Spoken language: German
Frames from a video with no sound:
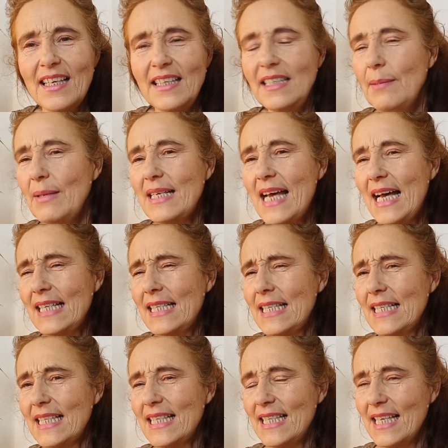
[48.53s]
Jemand
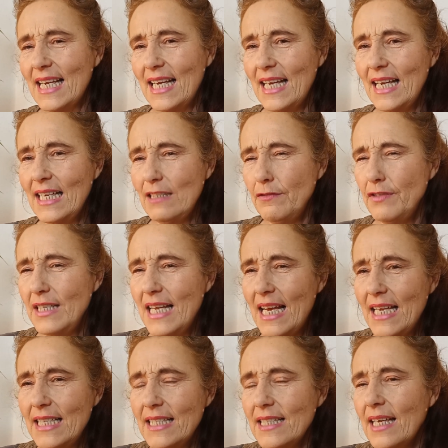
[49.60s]
anders hat
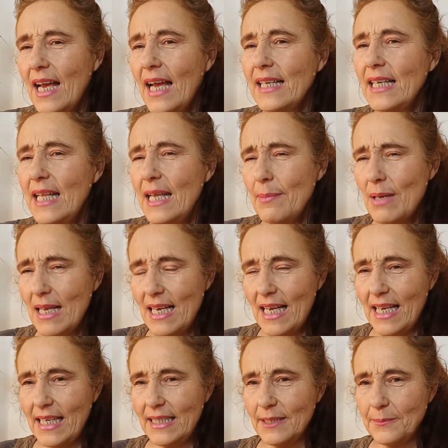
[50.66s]
vielleicht ein
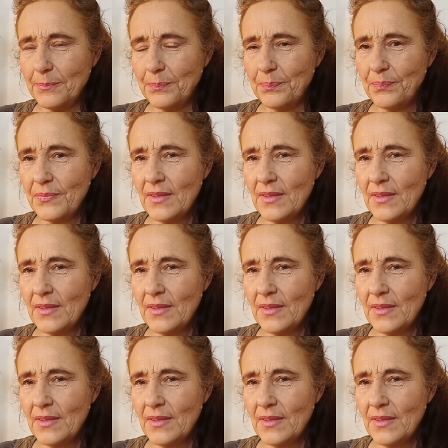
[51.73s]
Leberleiden.